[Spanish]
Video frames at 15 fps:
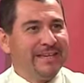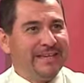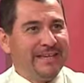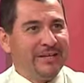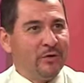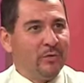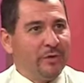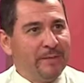
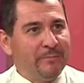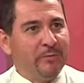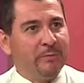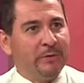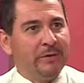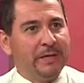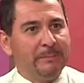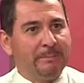y nos unimos,
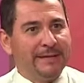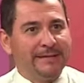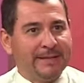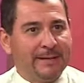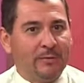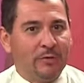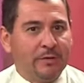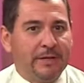bueno, y
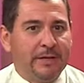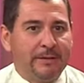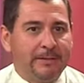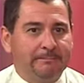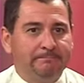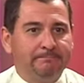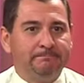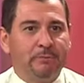pensamos, oye,